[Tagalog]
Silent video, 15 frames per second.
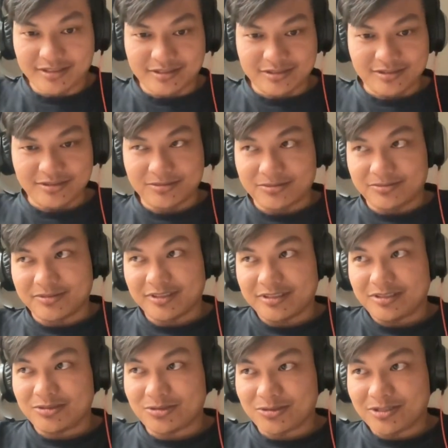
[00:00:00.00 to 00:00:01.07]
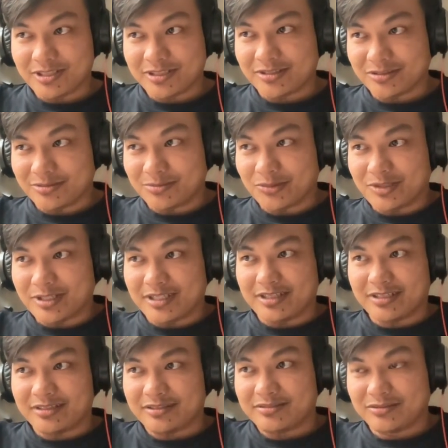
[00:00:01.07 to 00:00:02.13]
So nagsusulat ako
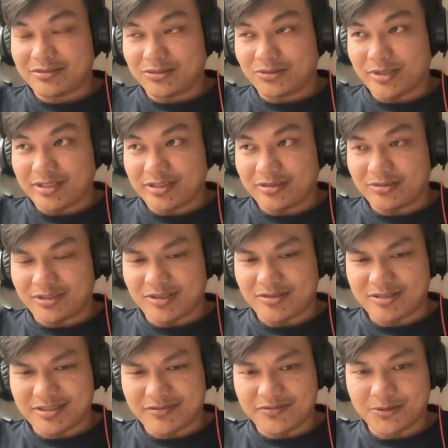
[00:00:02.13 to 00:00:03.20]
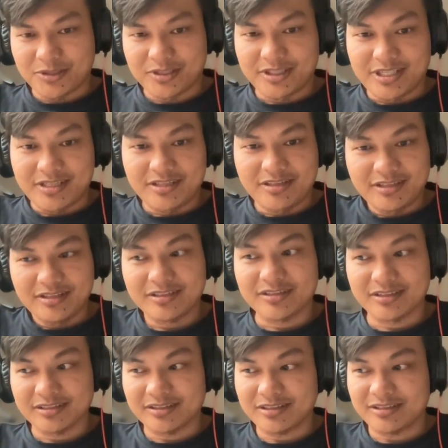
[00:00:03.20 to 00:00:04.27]
mula 2014
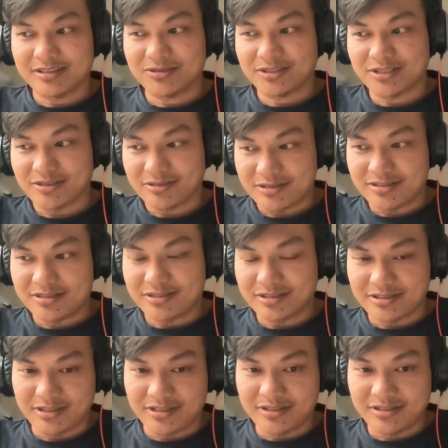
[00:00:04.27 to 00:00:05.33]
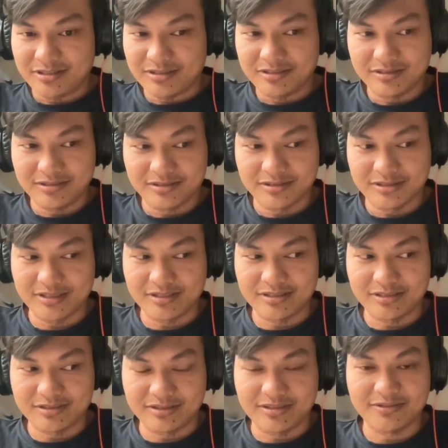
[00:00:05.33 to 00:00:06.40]
until 2016
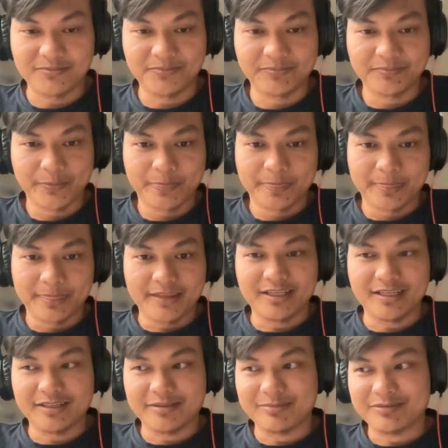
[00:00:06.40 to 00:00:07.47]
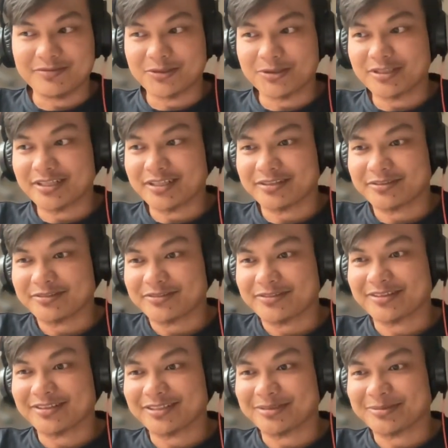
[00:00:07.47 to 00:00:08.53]
ata, yeah. And before that,
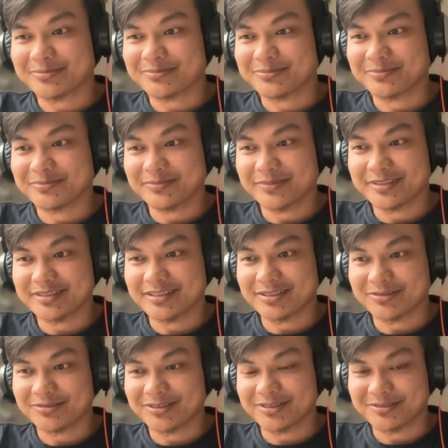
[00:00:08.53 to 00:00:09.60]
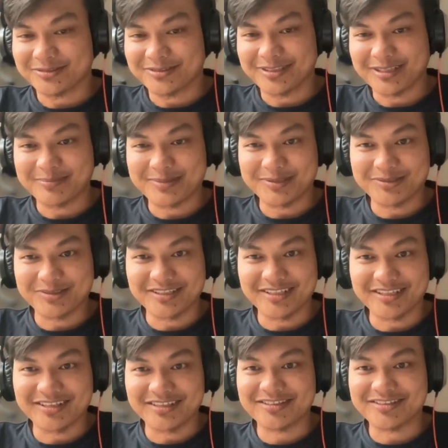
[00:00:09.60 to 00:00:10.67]
um, isa akong ano, dropout
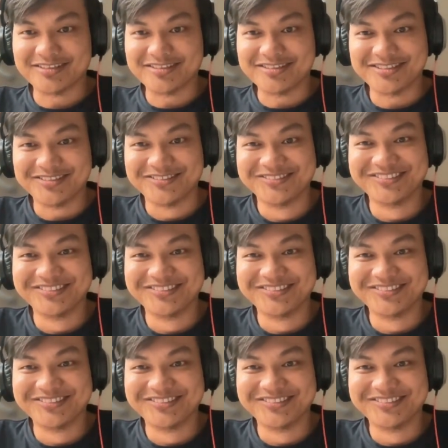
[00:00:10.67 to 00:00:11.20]
ng college.